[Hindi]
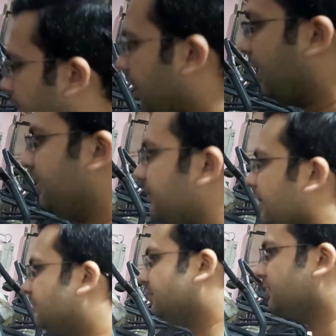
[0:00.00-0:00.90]
हाई
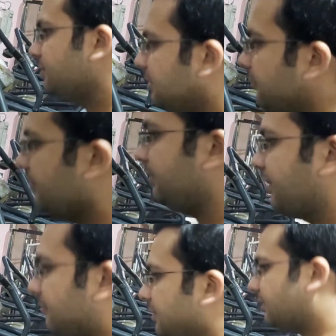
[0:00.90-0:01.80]
इंटेंसिटी
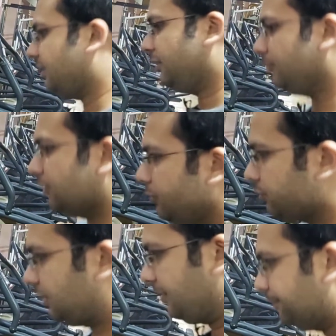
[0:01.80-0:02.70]
इंटरवल ट्रेनिंग में ये
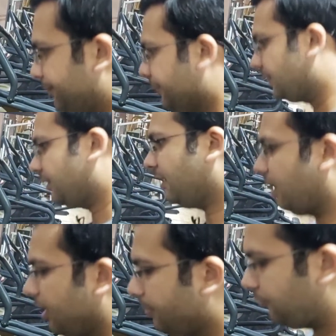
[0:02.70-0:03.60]
होता है कि
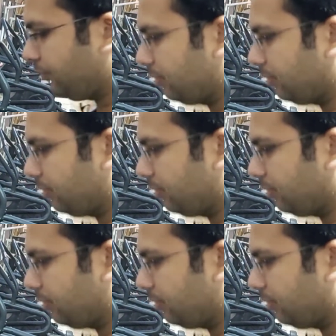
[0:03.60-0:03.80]
आप